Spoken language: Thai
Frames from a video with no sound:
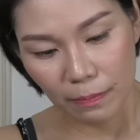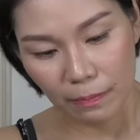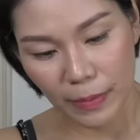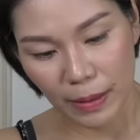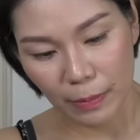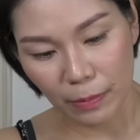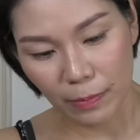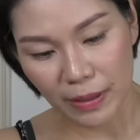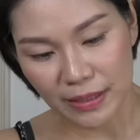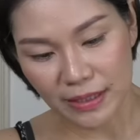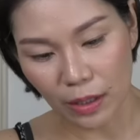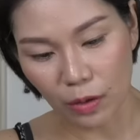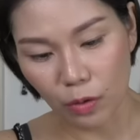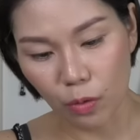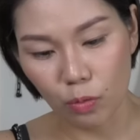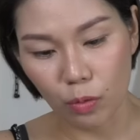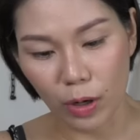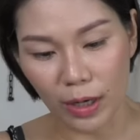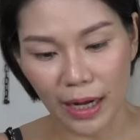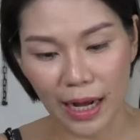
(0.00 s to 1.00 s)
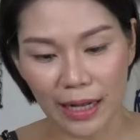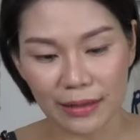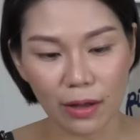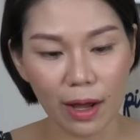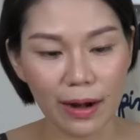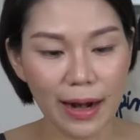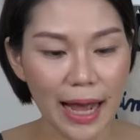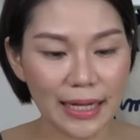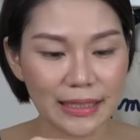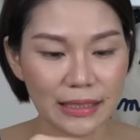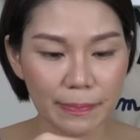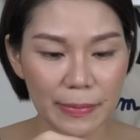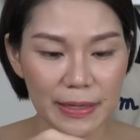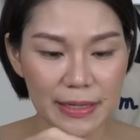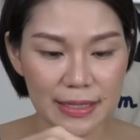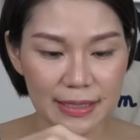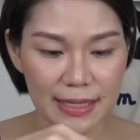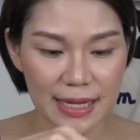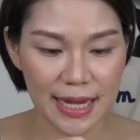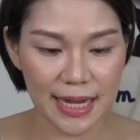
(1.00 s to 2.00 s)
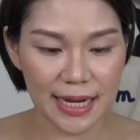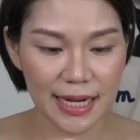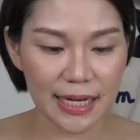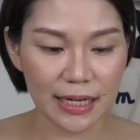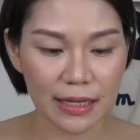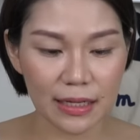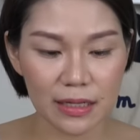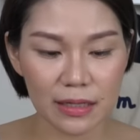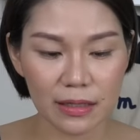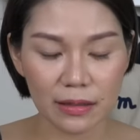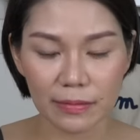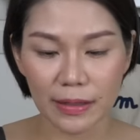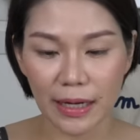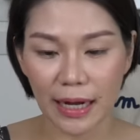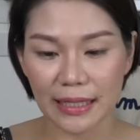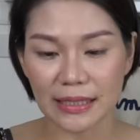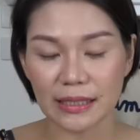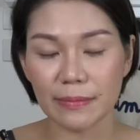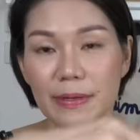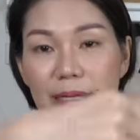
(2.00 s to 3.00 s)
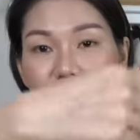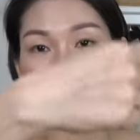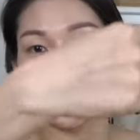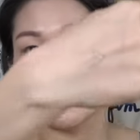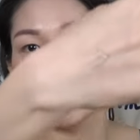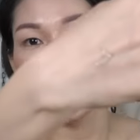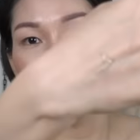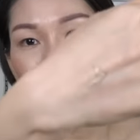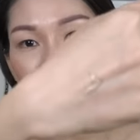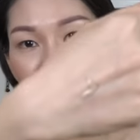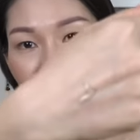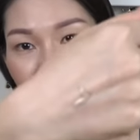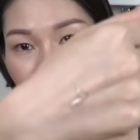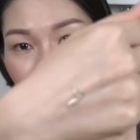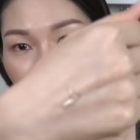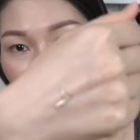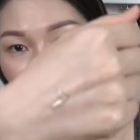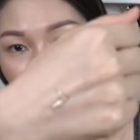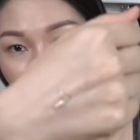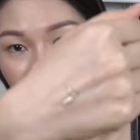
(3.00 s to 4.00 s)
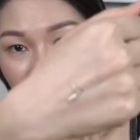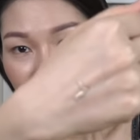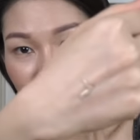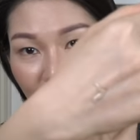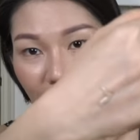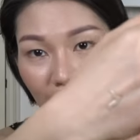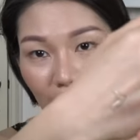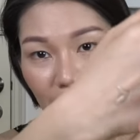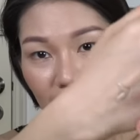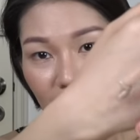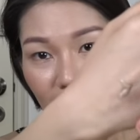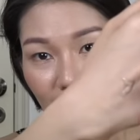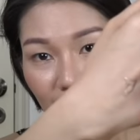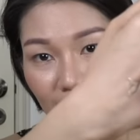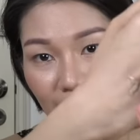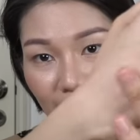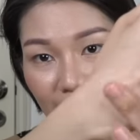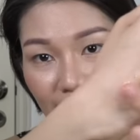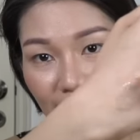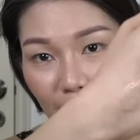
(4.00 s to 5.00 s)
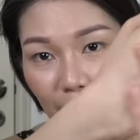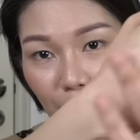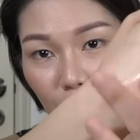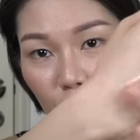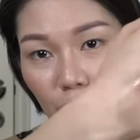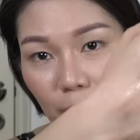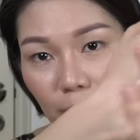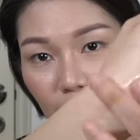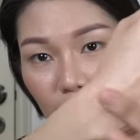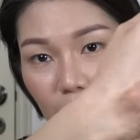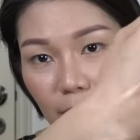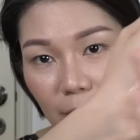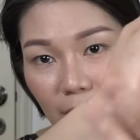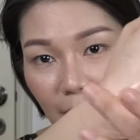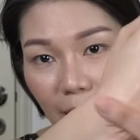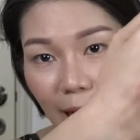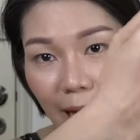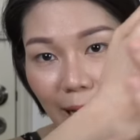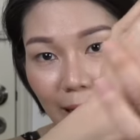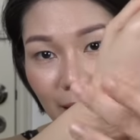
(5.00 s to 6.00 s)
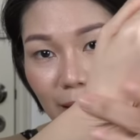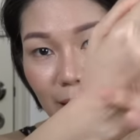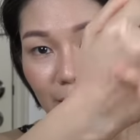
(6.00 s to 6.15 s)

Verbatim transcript: บีบออกมาจากขวดนะคะตอนแรกจะเป็นสีนิดนึงนะคะจะเป็นสีแบบนี้แต่เมื่อเกลี่ยปุ๊บนะคะ